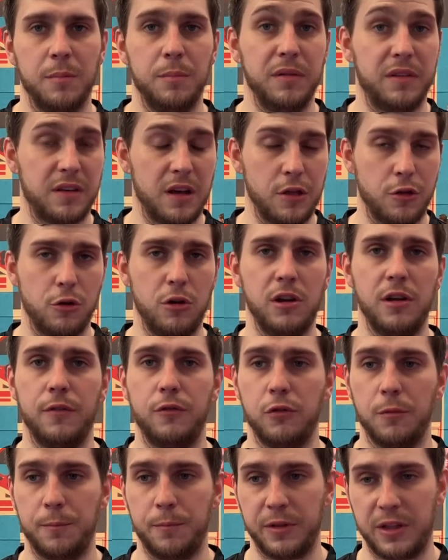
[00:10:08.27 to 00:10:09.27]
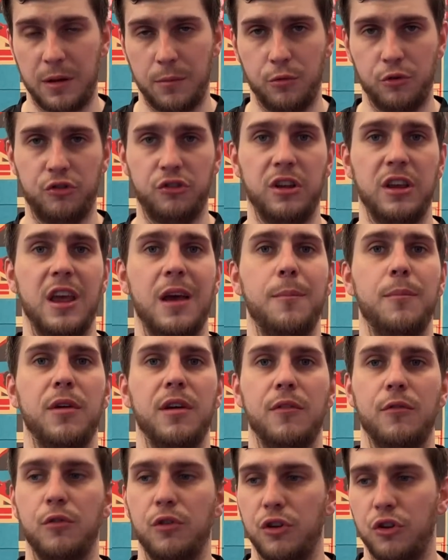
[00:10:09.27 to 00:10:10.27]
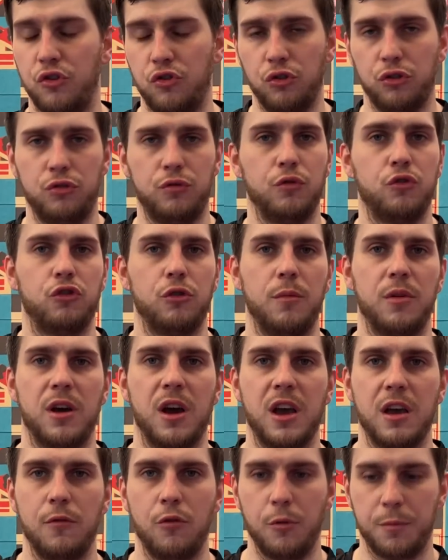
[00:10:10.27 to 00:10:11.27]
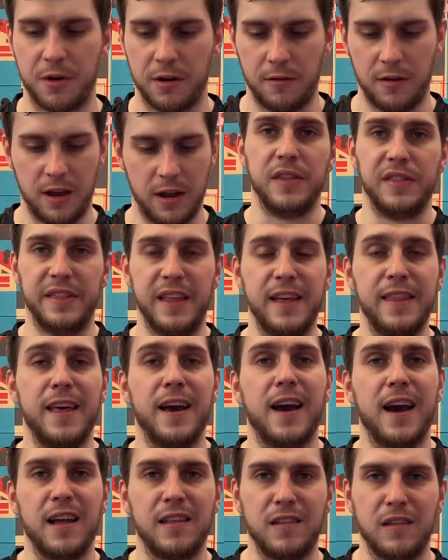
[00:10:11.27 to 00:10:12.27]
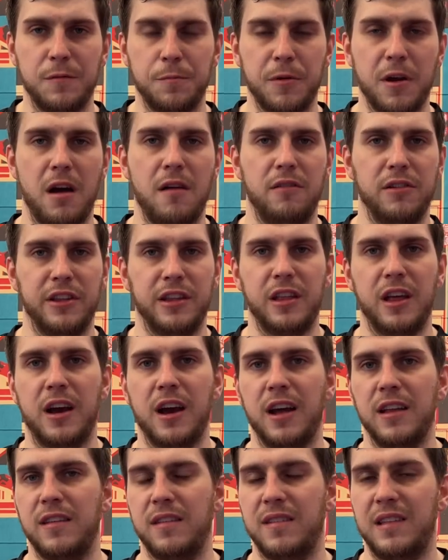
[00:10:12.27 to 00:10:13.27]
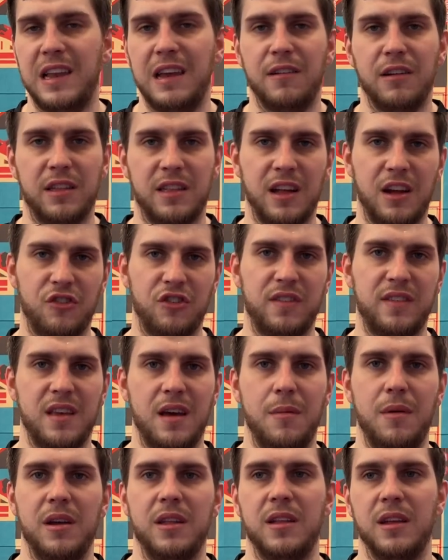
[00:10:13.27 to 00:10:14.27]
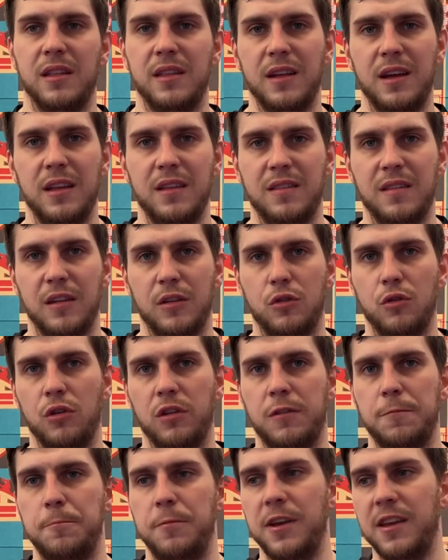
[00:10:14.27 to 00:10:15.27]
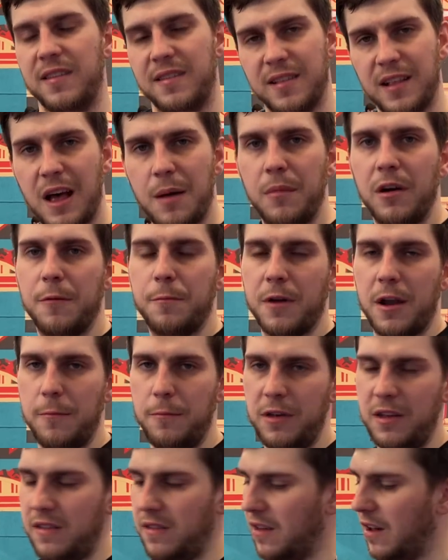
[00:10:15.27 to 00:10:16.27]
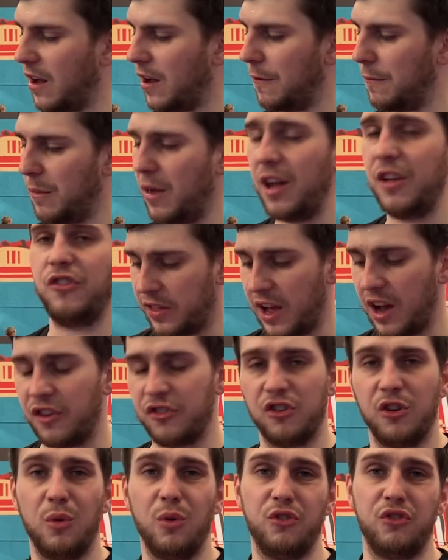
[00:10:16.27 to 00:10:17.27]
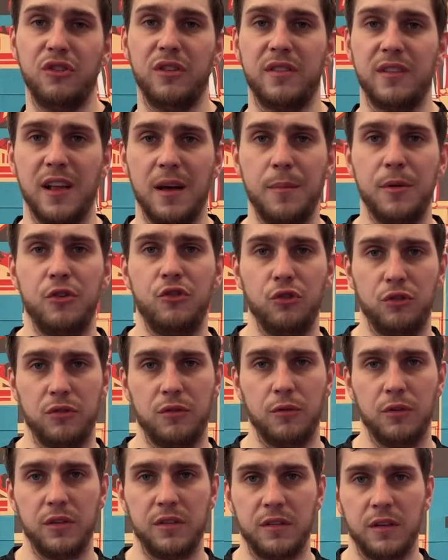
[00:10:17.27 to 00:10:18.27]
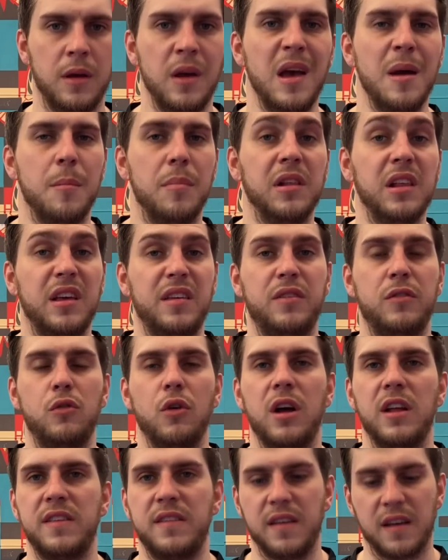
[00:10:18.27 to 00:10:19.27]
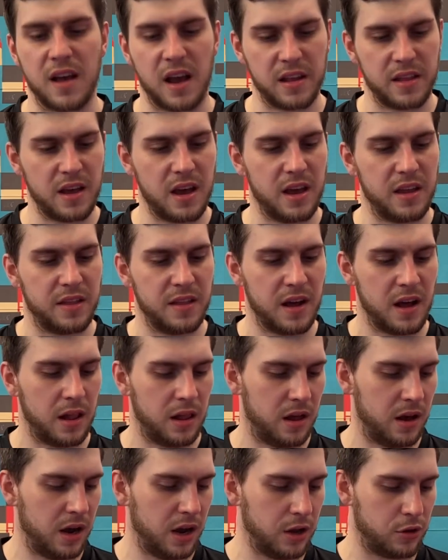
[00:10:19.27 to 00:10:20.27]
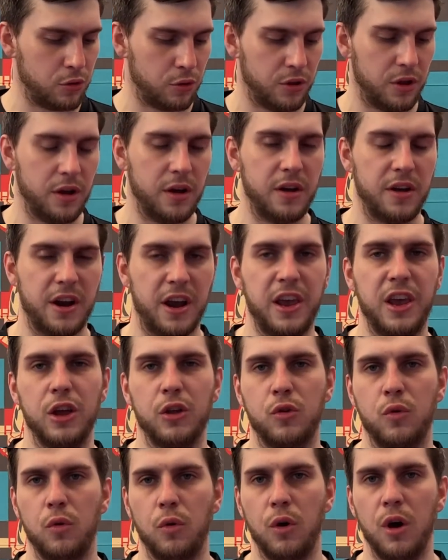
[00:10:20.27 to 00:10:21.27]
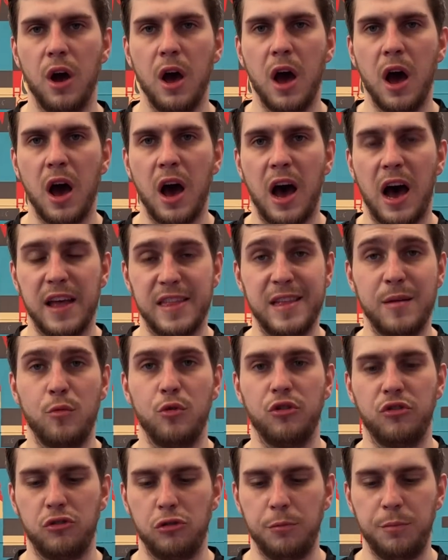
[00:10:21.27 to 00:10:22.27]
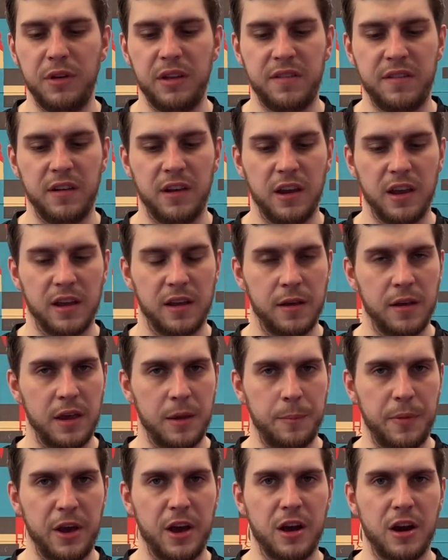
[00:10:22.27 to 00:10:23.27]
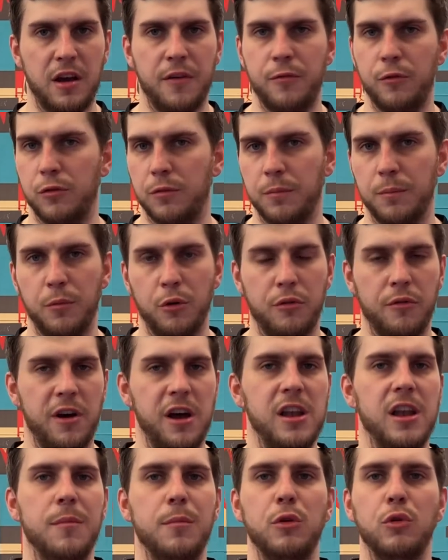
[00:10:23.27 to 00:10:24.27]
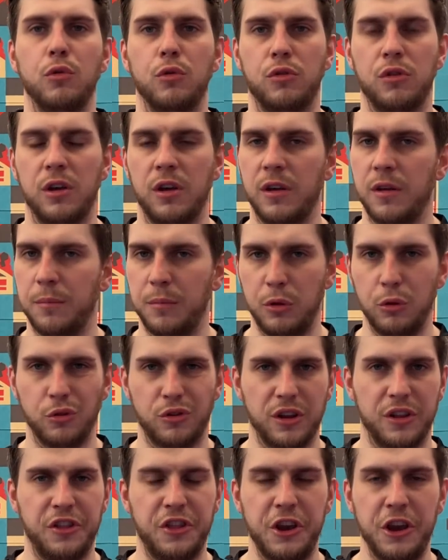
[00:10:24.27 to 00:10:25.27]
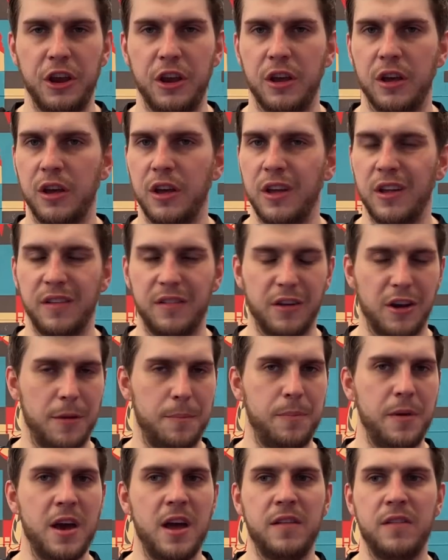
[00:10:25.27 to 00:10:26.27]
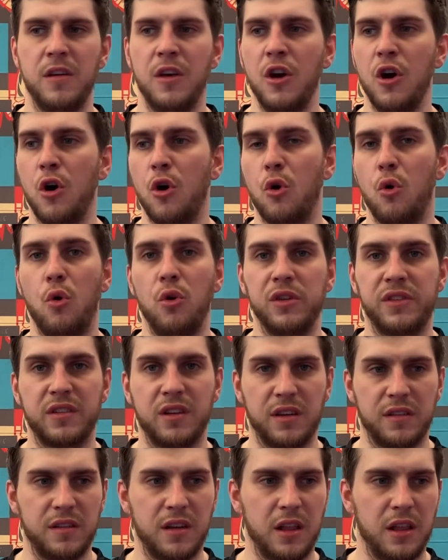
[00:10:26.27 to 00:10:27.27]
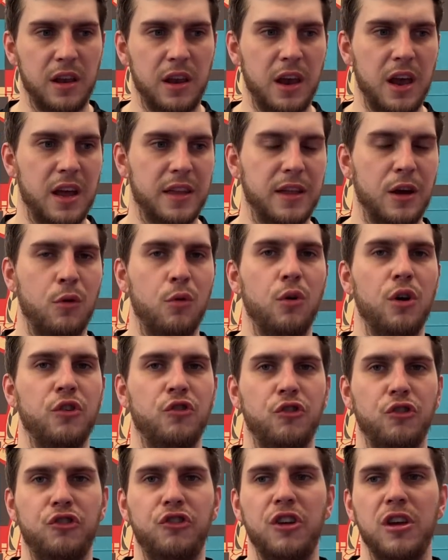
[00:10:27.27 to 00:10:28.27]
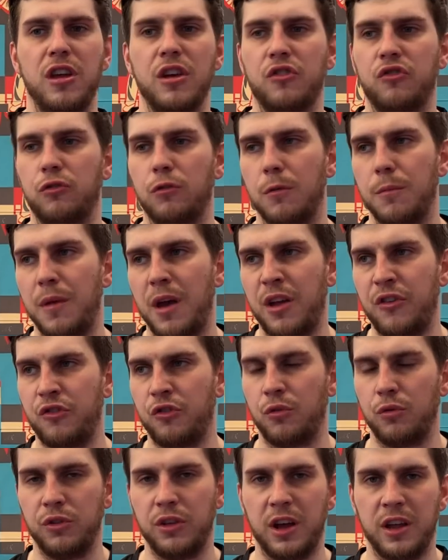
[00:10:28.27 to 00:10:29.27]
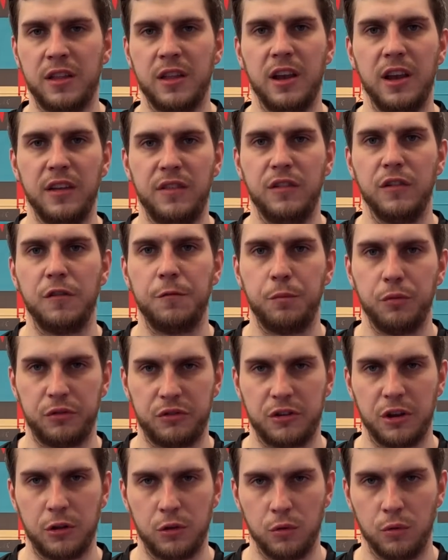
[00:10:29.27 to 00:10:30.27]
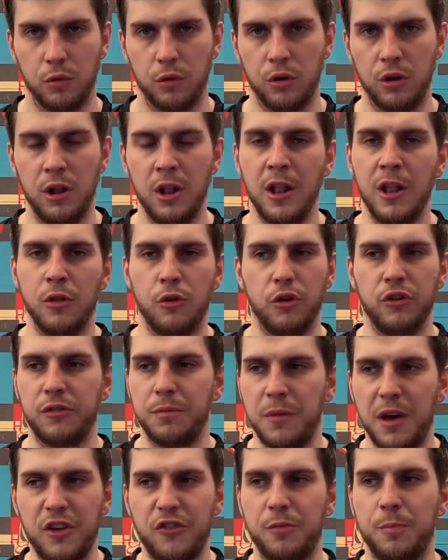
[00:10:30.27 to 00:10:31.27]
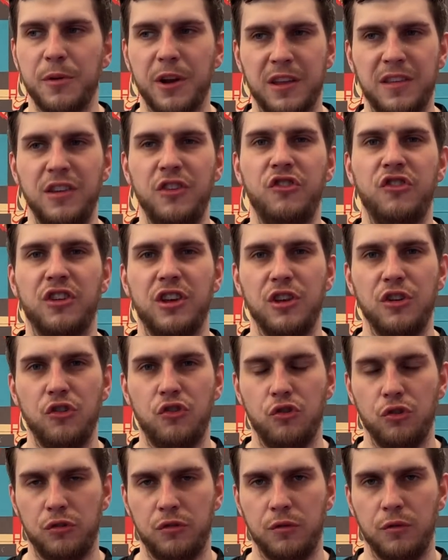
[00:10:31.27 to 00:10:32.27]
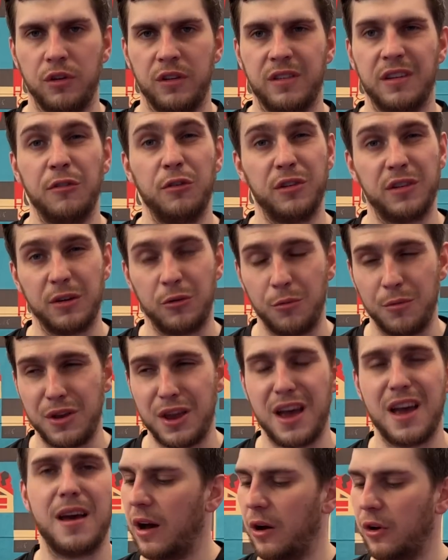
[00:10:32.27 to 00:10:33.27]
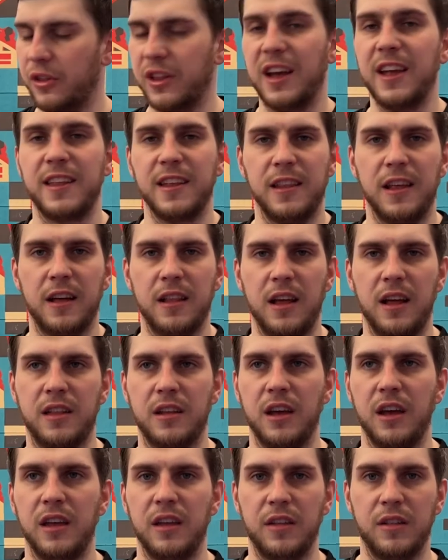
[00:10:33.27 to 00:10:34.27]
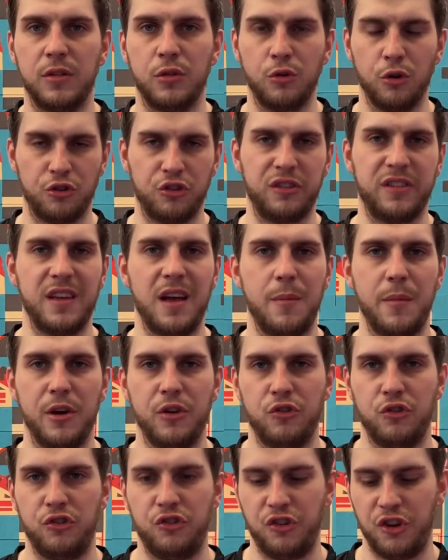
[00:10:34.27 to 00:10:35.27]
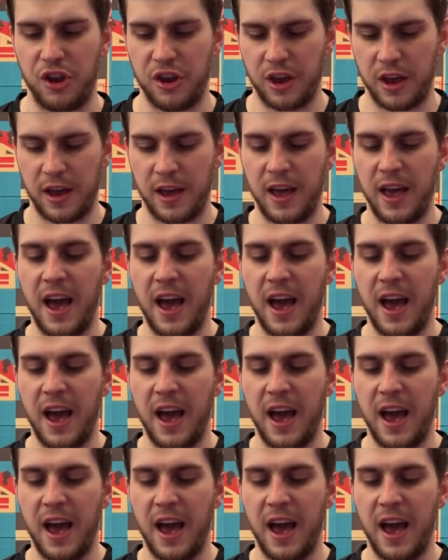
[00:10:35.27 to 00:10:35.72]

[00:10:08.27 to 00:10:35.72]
Бесконтрольно все потому, что я его не чувствую, чтобы как его управлять. На накате справа, на накате слева та же самая тенденция, то есть при слабых пробитиях мяч также очень слабо чувствуется. Была ситуация, когда я дал эту ракетку одному из любителей, и поиграв он буквально минут, минуты 3-5, он сказал, Илья, такое ощущение, что мяч куда-то летит в пустоту. То есть мяч практически не чувствуется. Вот у меня вот этой накладкой то же самое ощущение.